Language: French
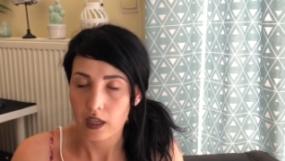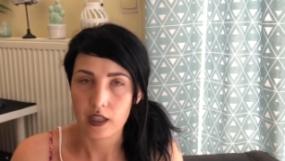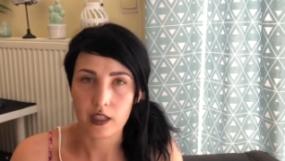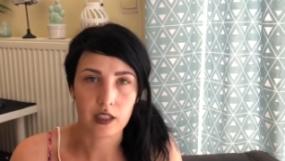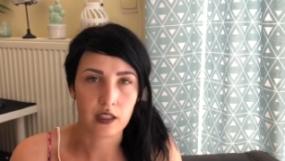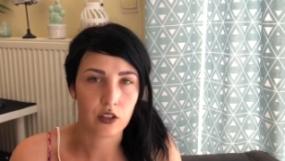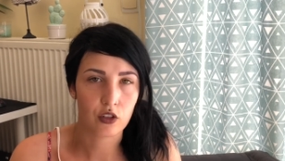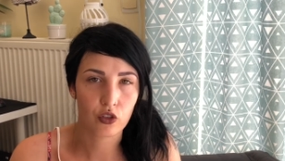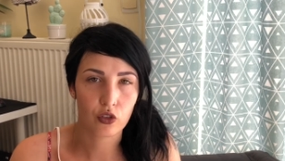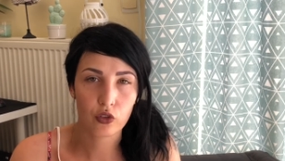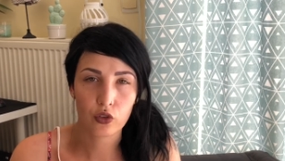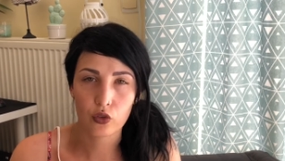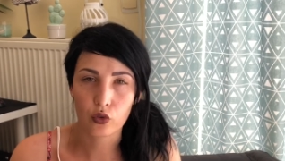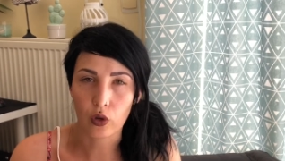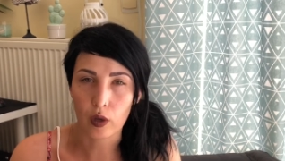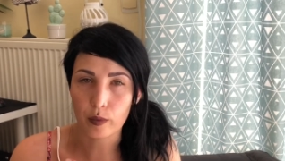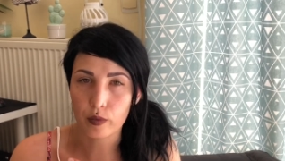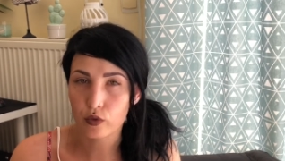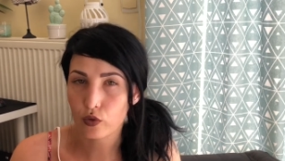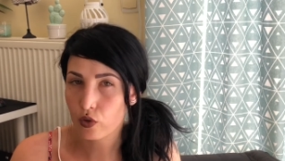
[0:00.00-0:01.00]
Il y a des gens qui
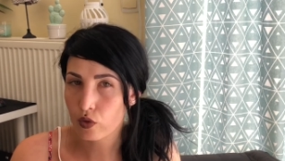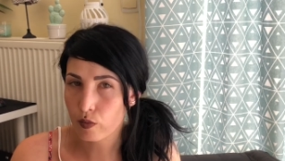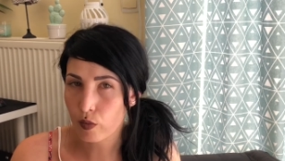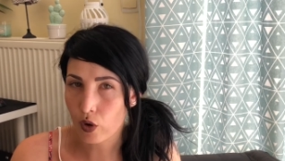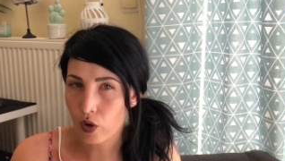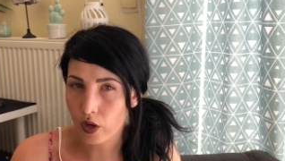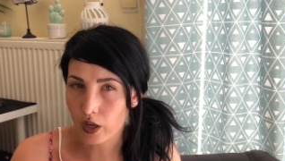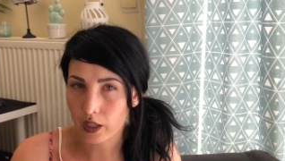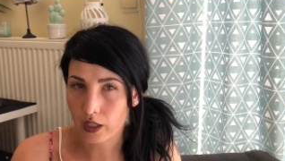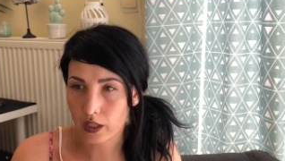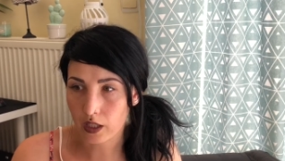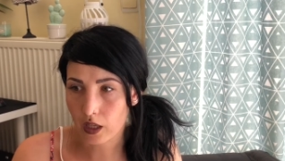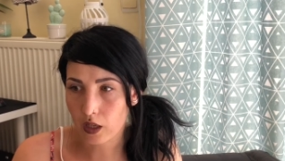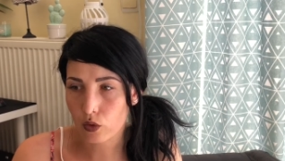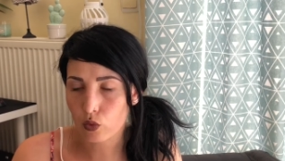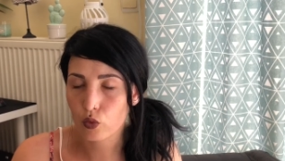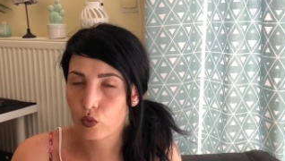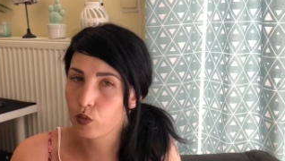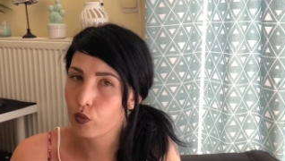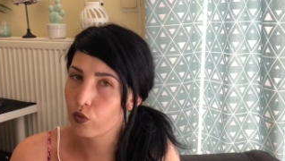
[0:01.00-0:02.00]
ont absolument
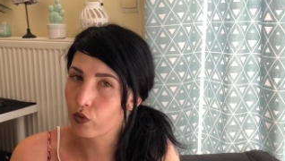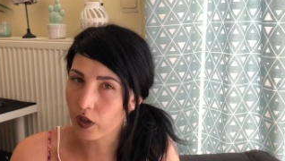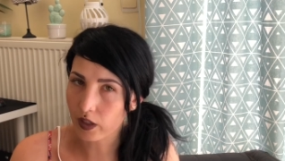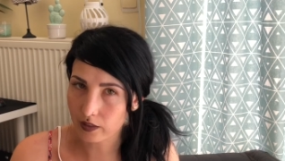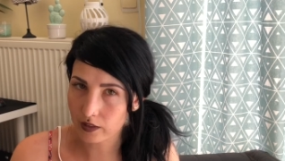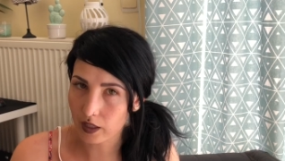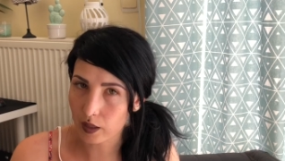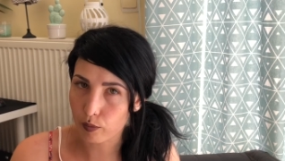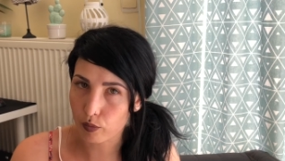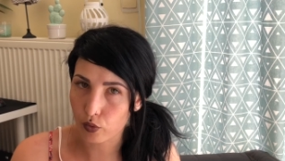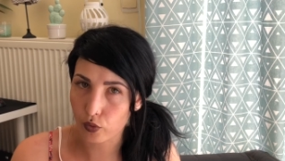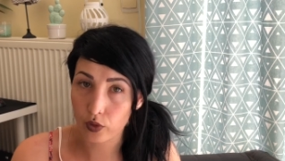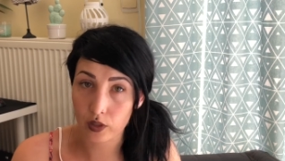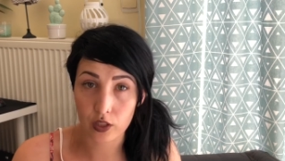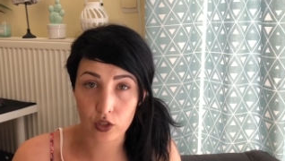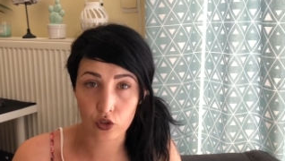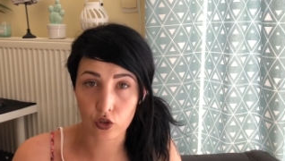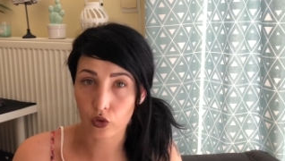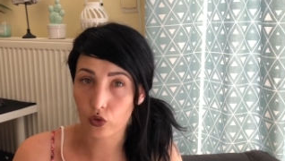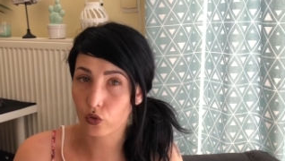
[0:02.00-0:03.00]
rien ou voire très peu et
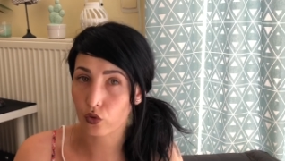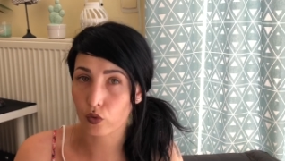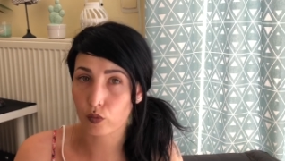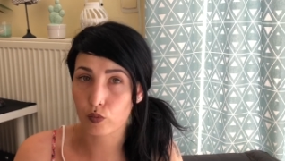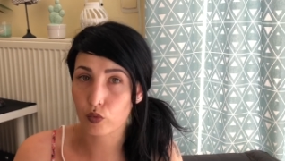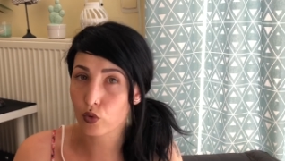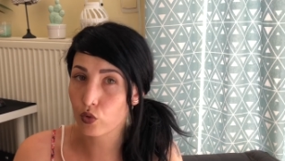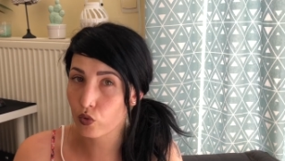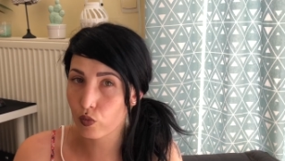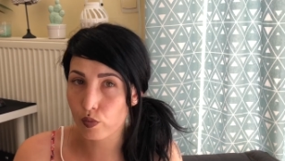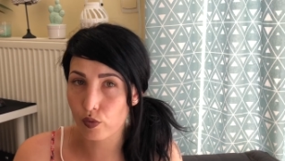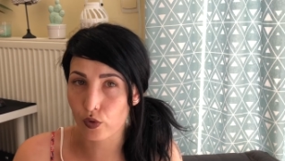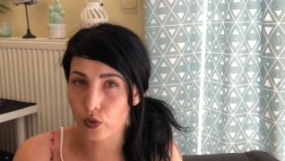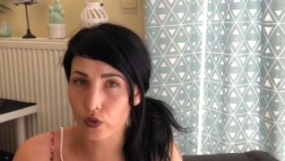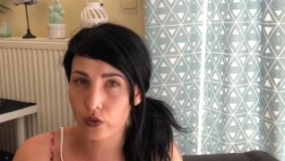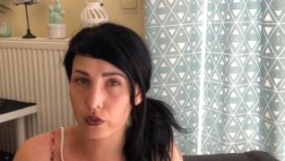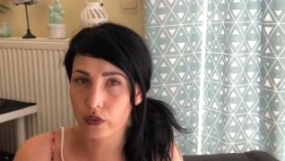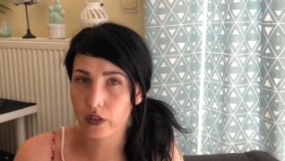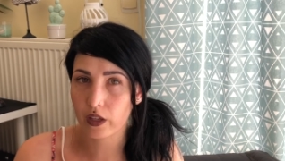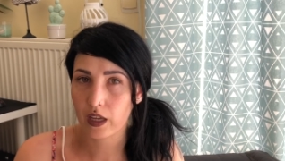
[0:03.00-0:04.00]
des gens qui ont beaucoup
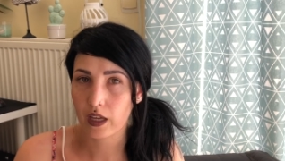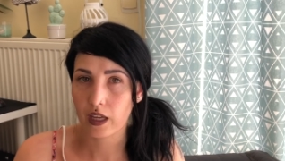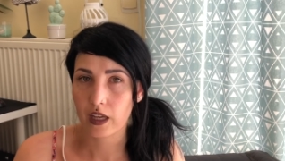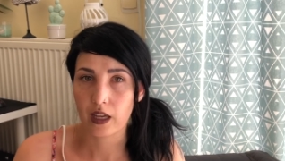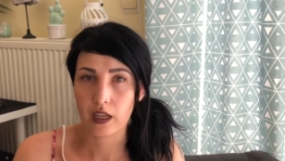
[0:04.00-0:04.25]
plus